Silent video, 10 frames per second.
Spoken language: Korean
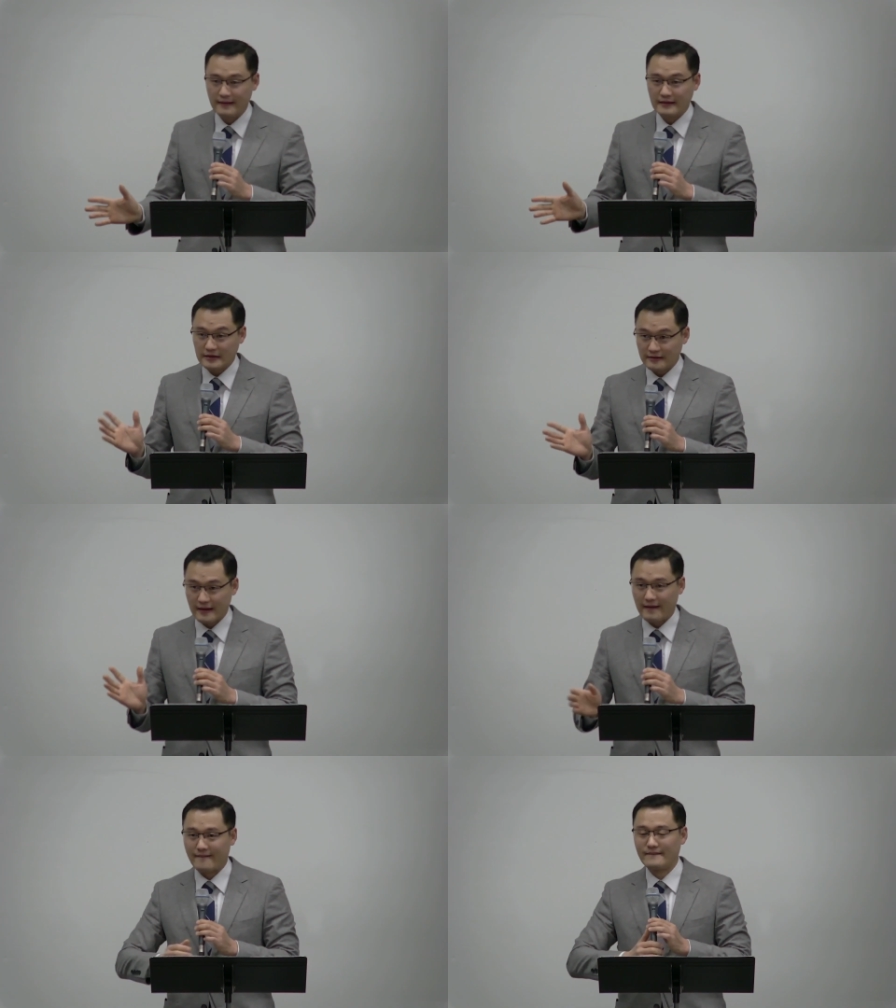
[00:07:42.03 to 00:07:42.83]

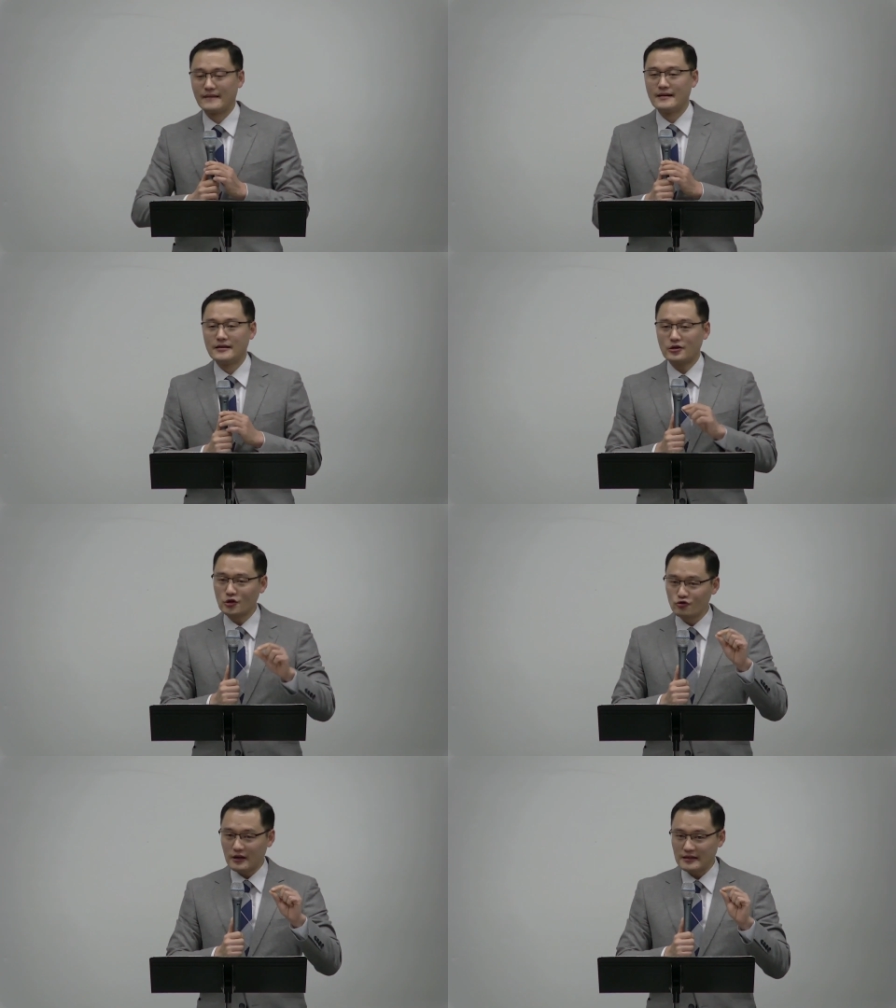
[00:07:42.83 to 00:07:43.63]
그런데 여기서
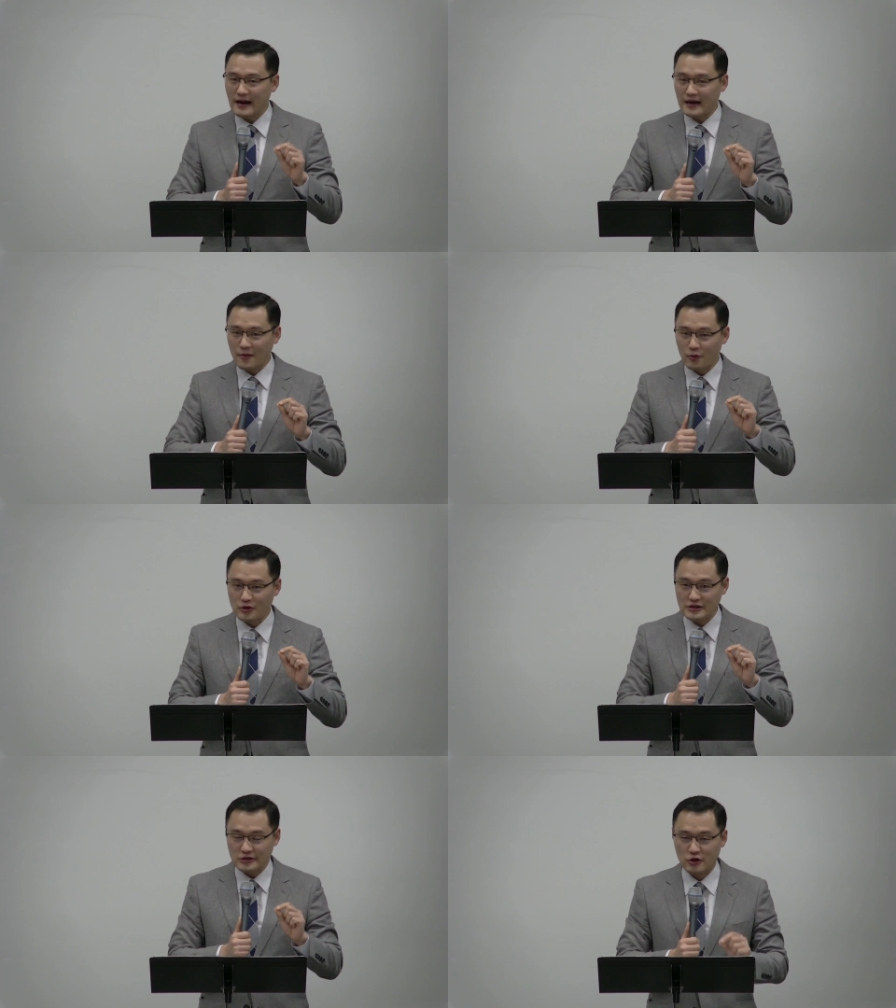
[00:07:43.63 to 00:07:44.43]
우리가 생각해 볼
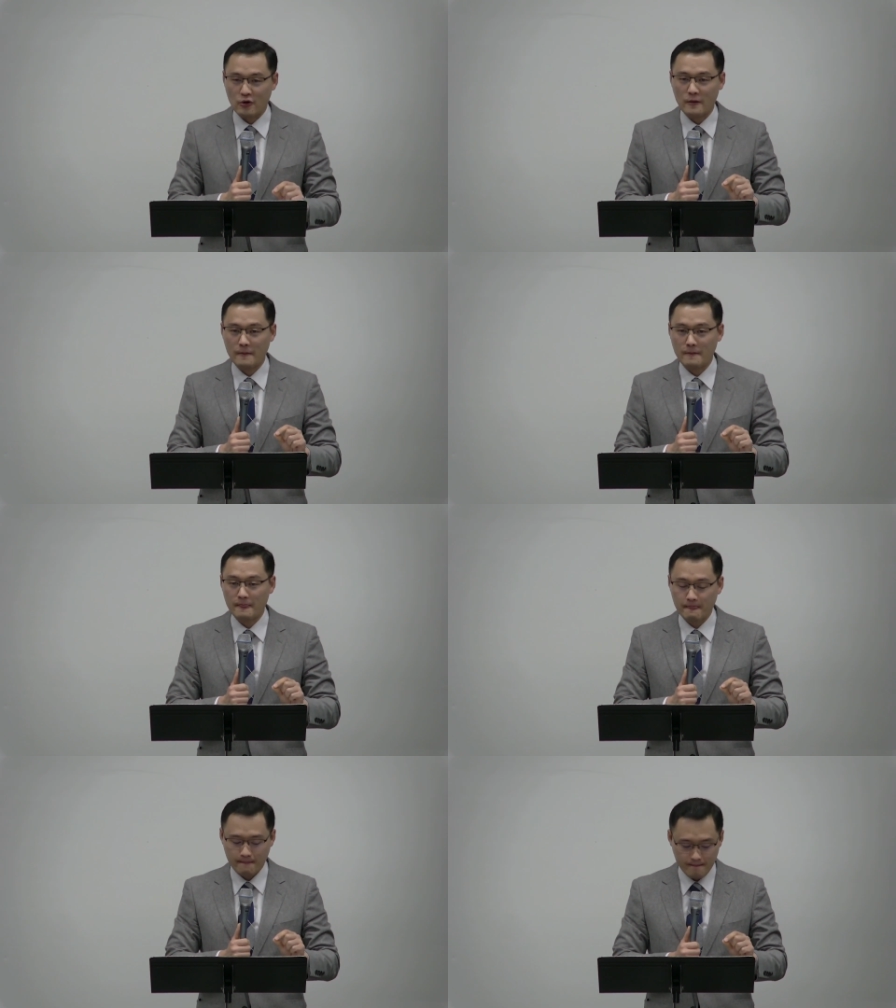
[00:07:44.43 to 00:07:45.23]
것이 있죠.
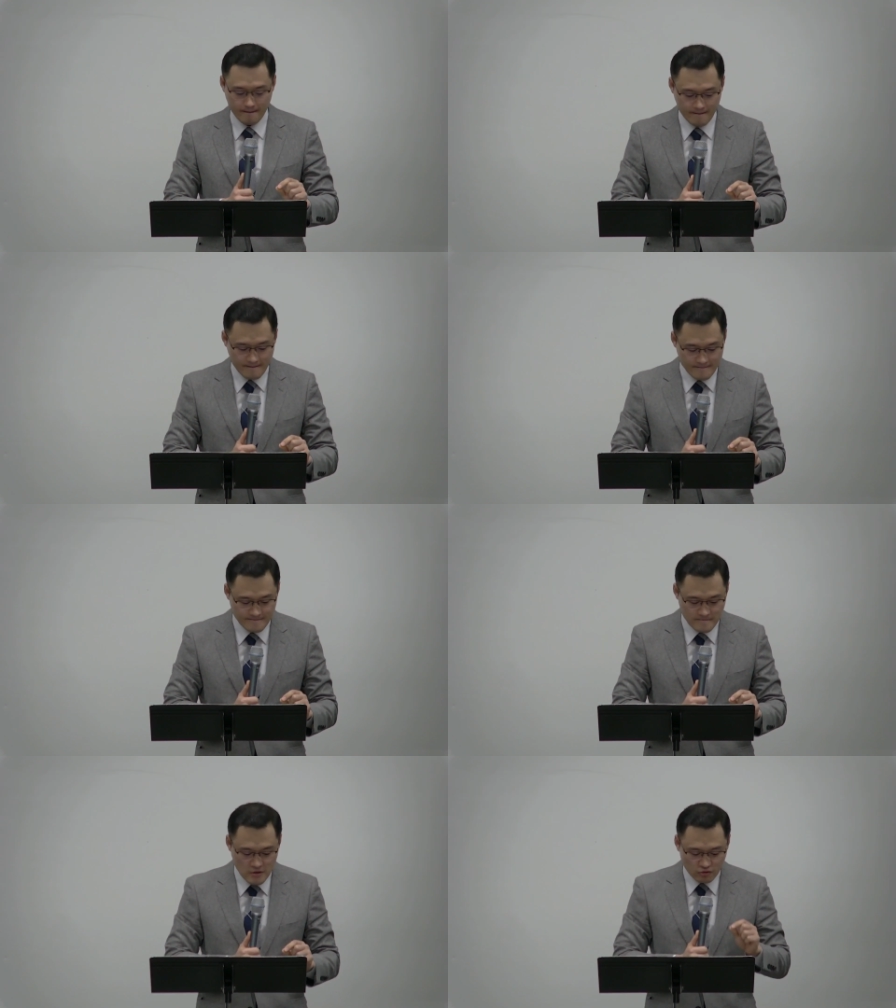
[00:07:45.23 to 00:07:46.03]

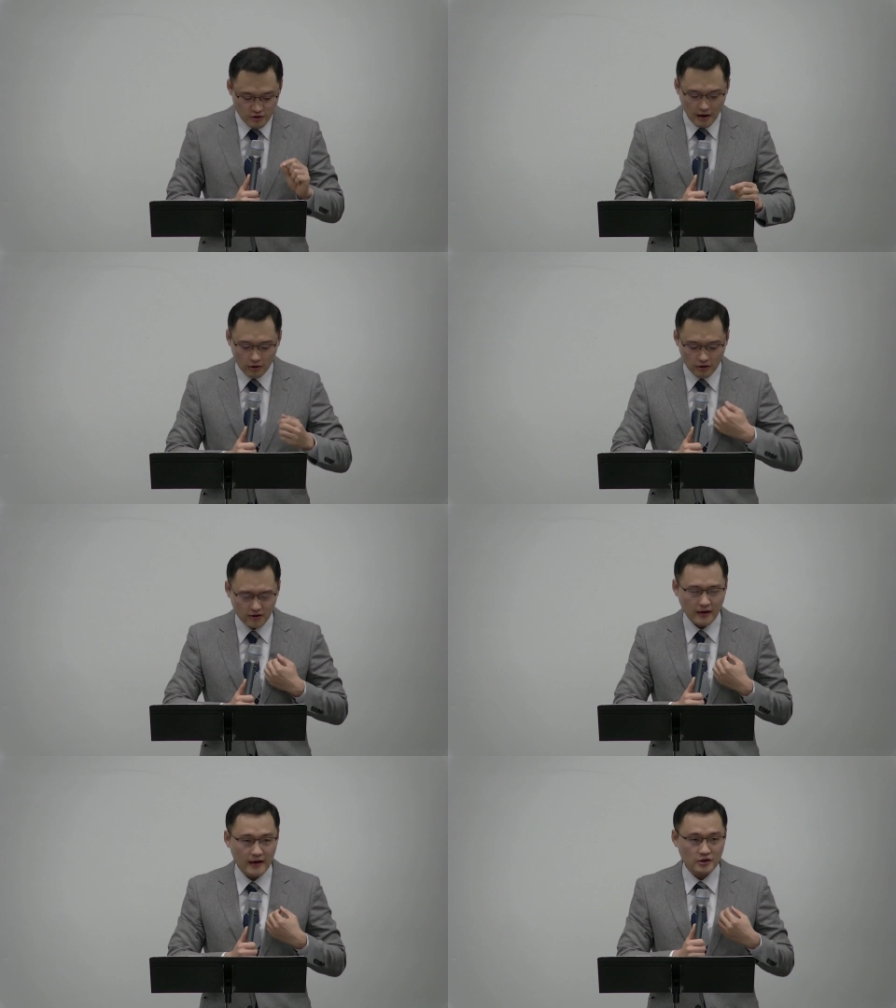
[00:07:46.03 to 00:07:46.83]
우리가
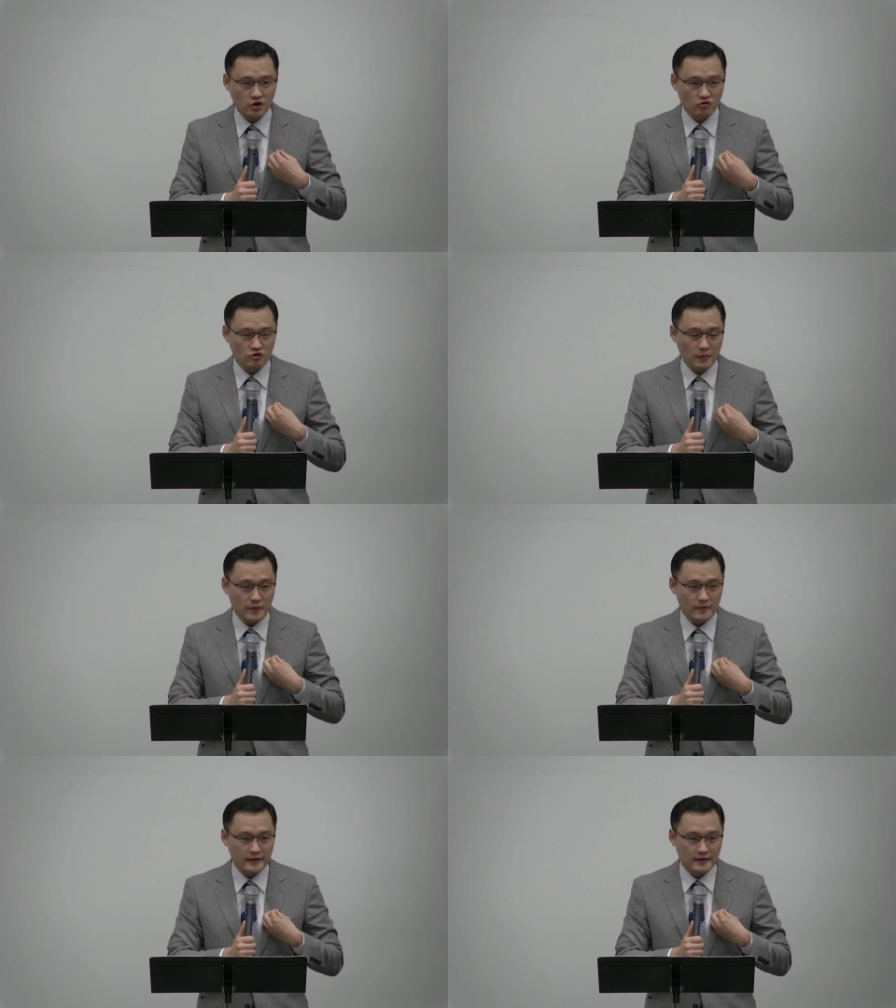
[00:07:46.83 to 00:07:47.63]
어떻게 천국의
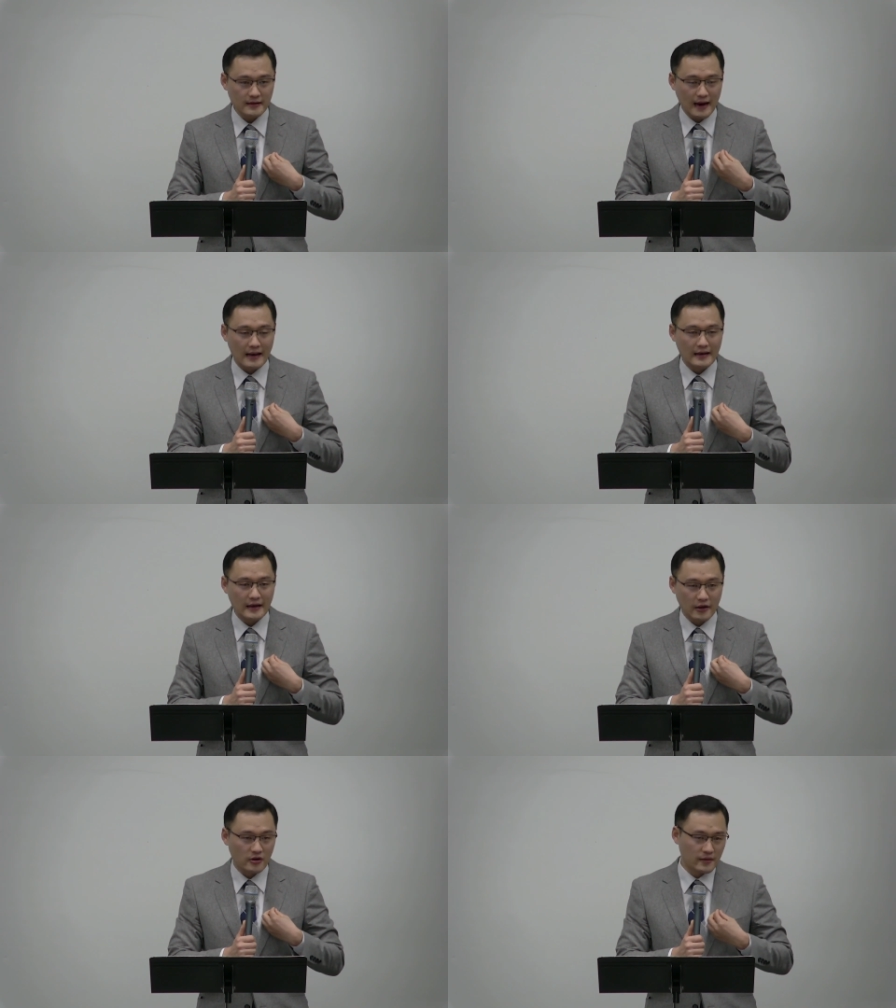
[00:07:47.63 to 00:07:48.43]
비밀을 알게
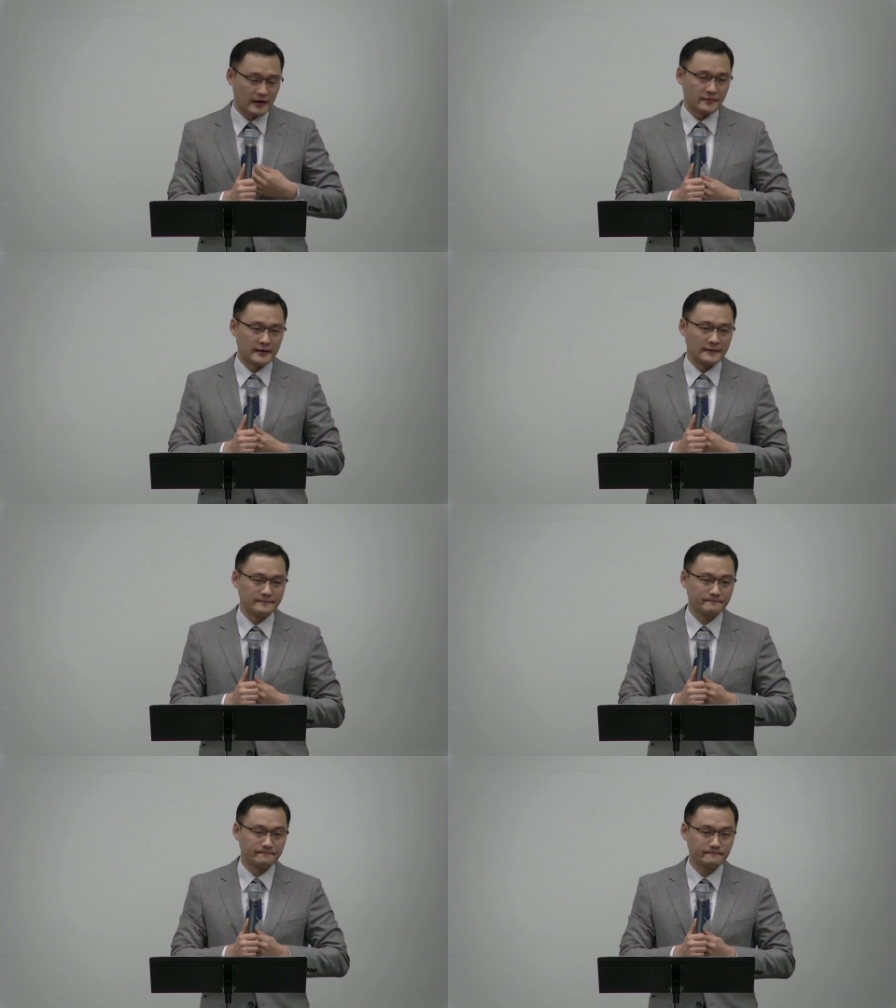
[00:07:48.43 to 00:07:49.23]
되었냐 말입니다.
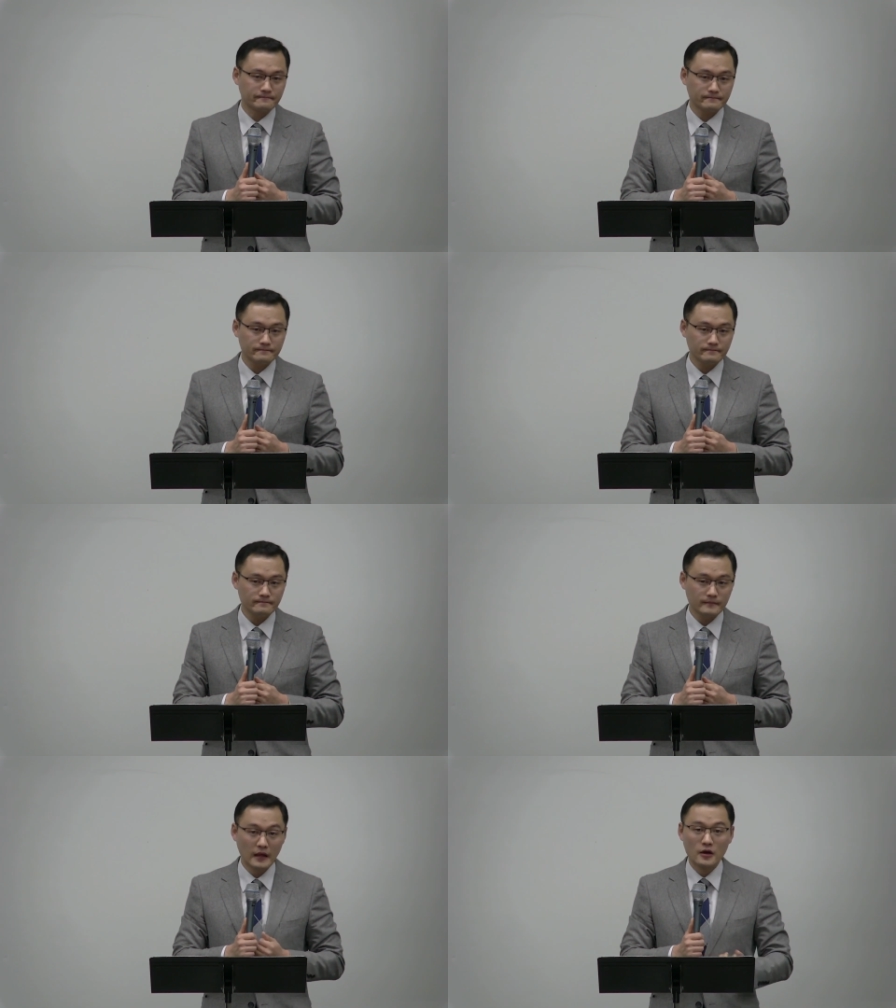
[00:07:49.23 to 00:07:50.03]

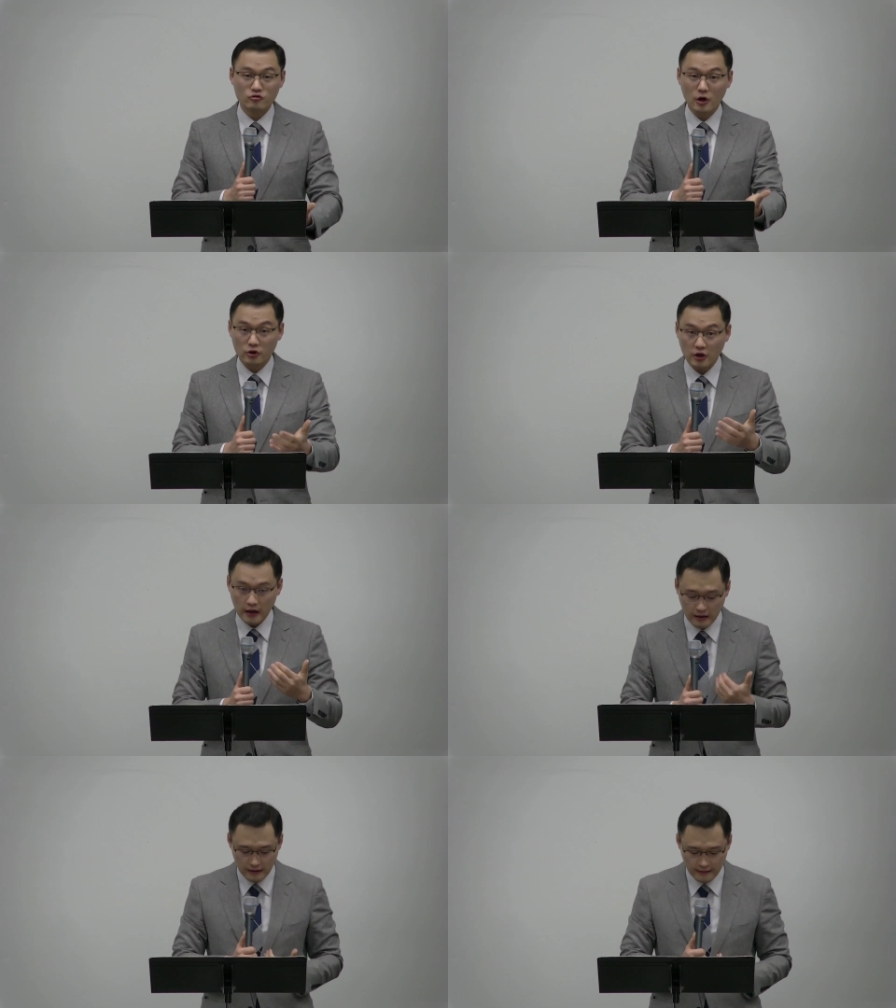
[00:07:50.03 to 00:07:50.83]
우리가 어떻게